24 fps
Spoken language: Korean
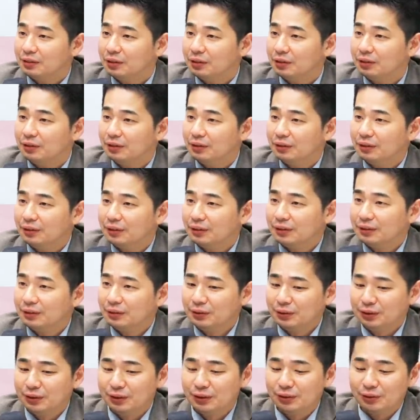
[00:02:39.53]
음.
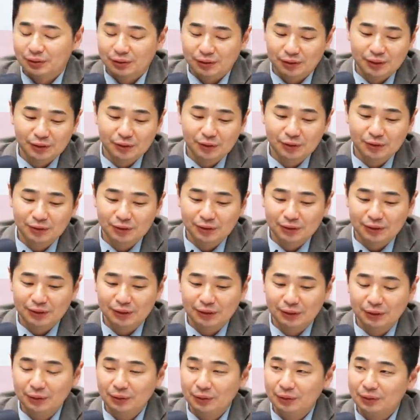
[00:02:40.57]
그리고 지,
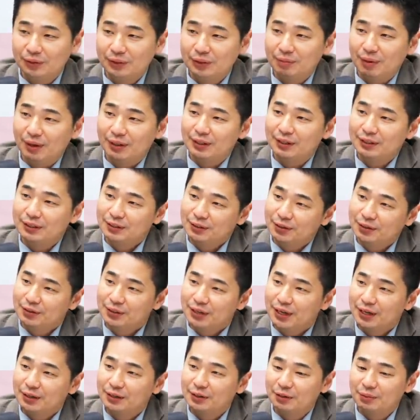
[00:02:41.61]
직원들끼리도 이제 바닥
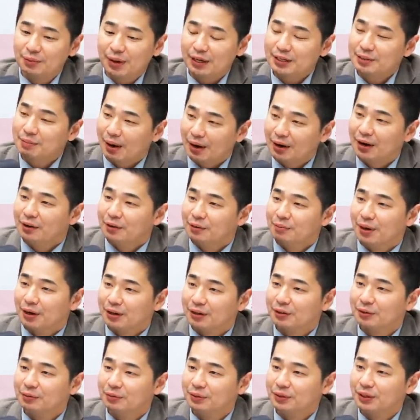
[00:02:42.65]
찍었나 그럼 하지 말라고 막
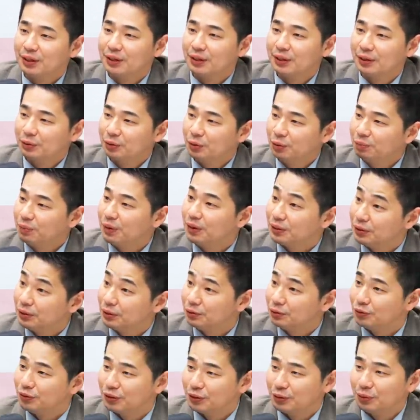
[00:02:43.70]
그럽니다. 음. 또 빠질
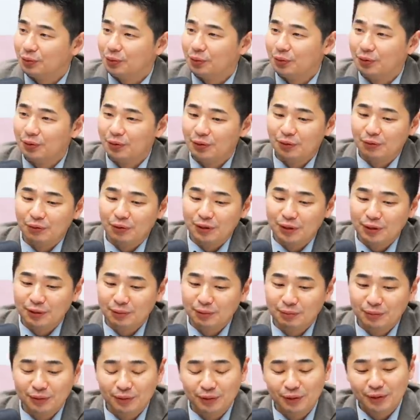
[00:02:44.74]
수도 있고. 네네.
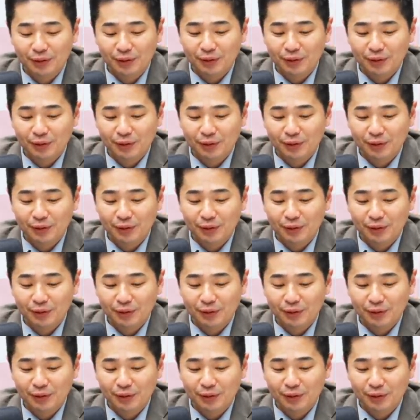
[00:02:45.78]
왜냐하면